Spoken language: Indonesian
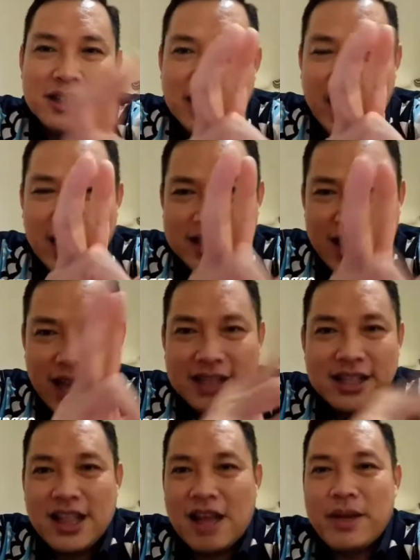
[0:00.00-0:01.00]
Dan saya akan
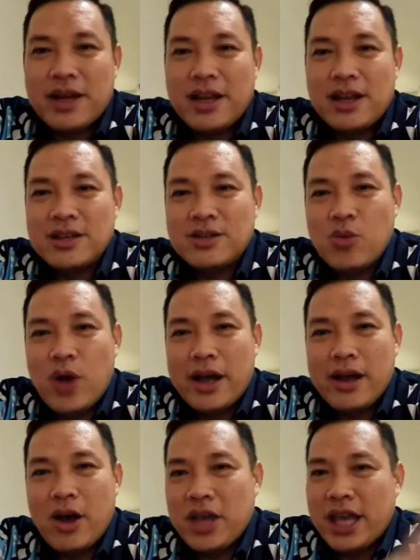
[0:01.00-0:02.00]
ceritakan pada Anda semua.
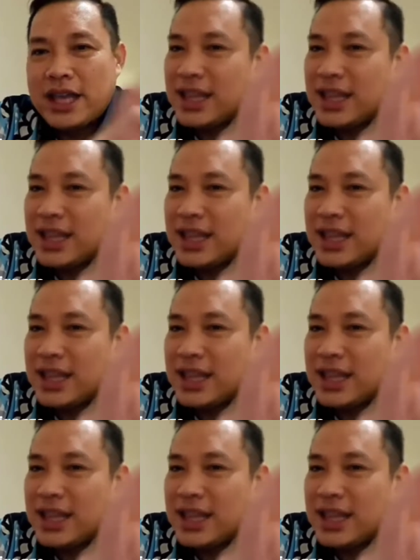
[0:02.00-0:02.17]
Oke,